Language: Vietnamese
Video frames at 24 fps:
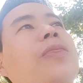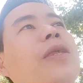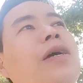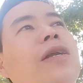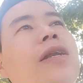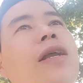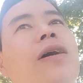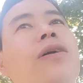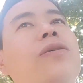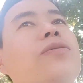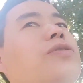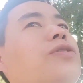
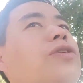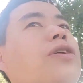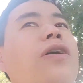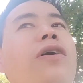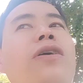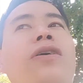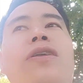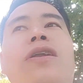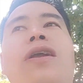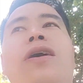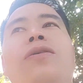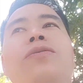đâu
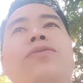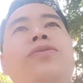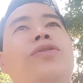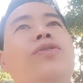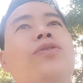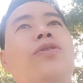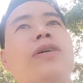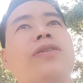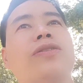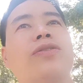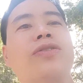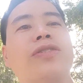chờ đâu
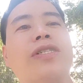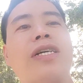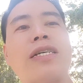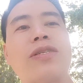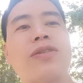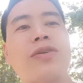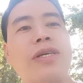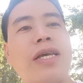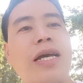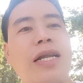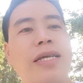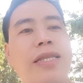chua cho trả
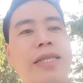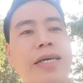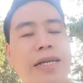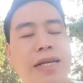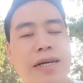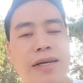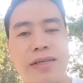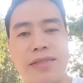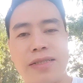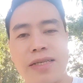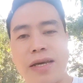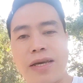cho già lên tới
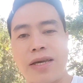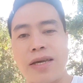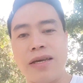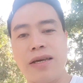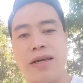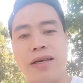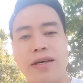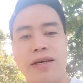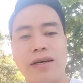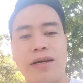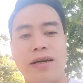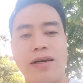nơi chị
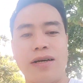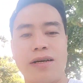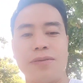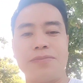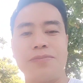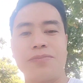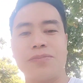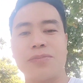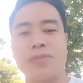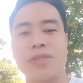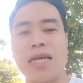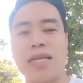
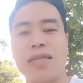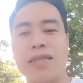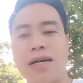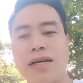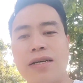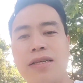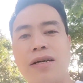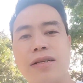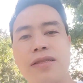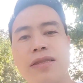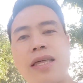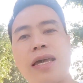tên đó
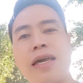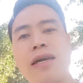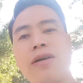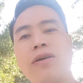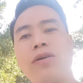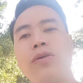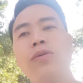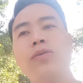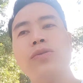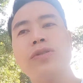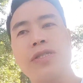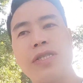giờ tê
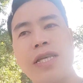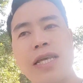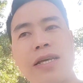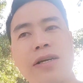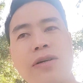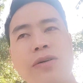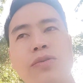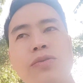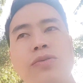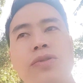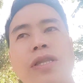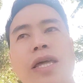cú tình
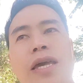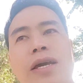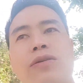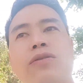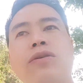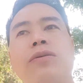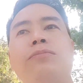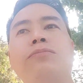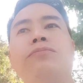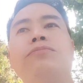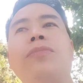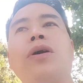cú tê
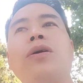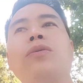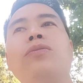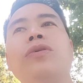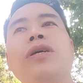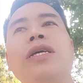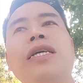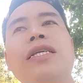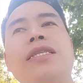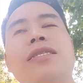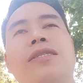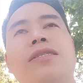mong
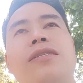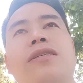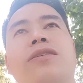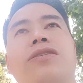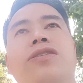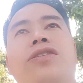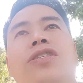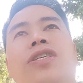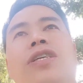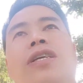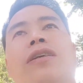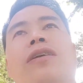ít xử
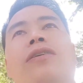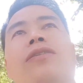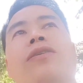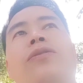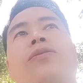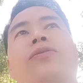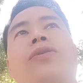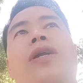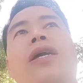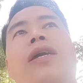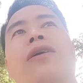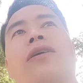sĩ nhớ rồi
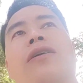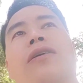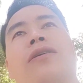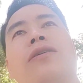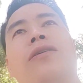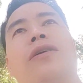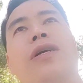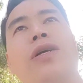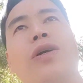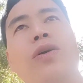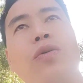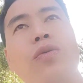lúc này
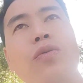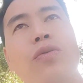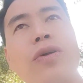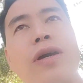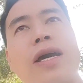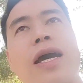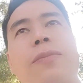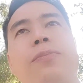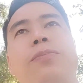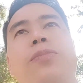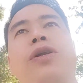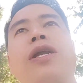cú
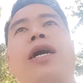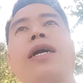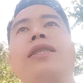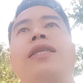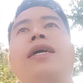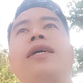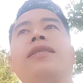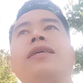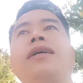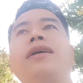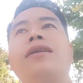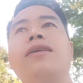cá bùn ăn
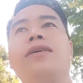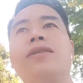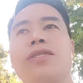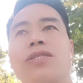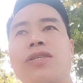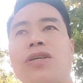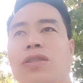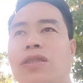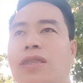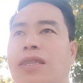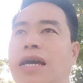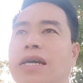đây thế lọt
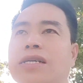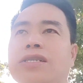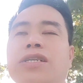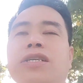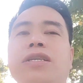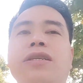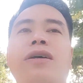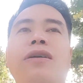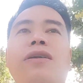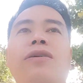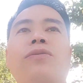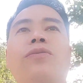giọt ta chỉ
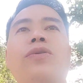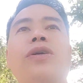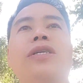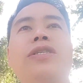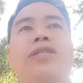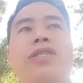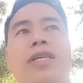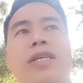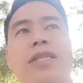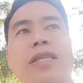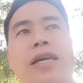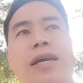nói là quyên
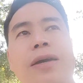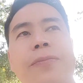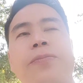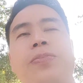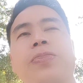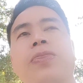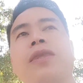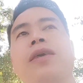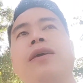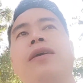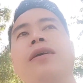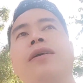sĩ thế
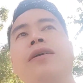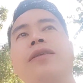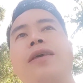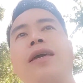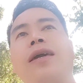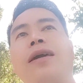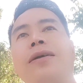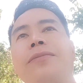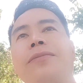chế